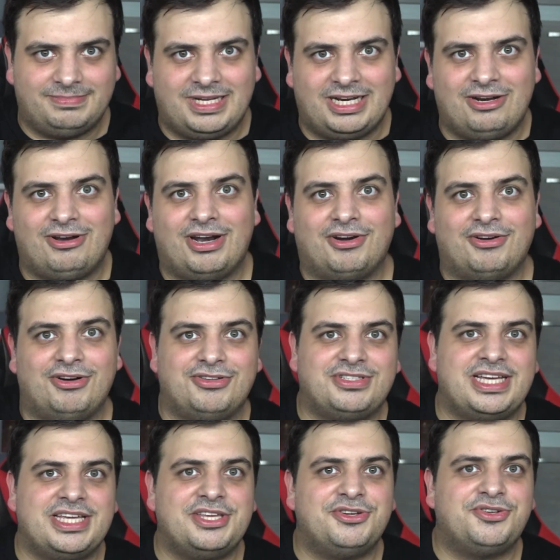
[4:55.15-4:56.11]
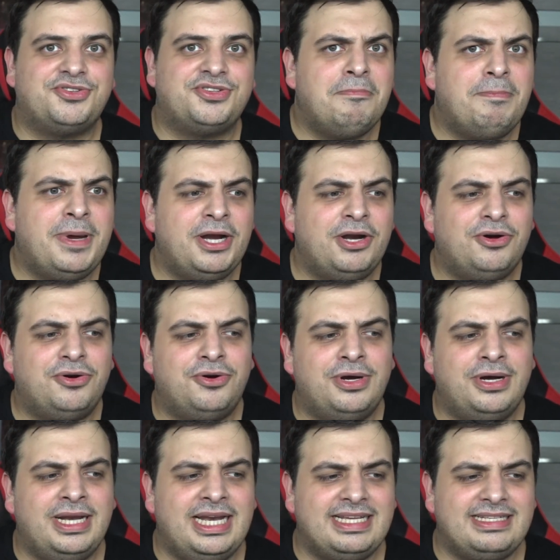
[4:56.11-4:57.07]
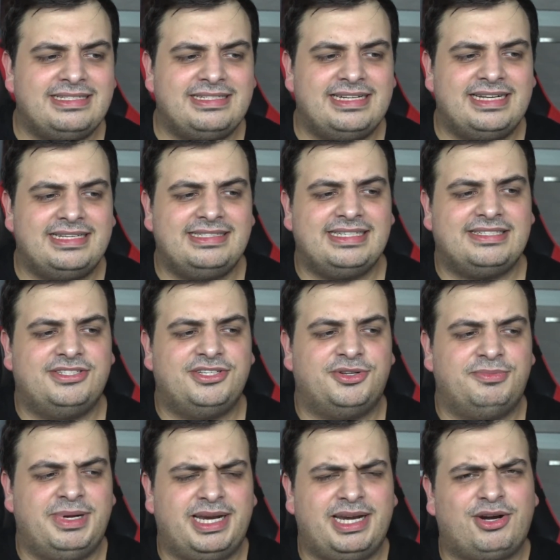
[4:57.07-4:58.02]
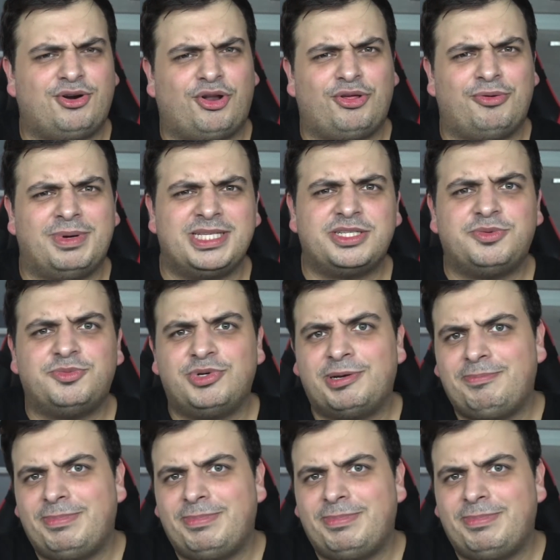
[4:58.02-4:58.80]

a lo largo de los años, pero en las escenas de acción me recordó más como una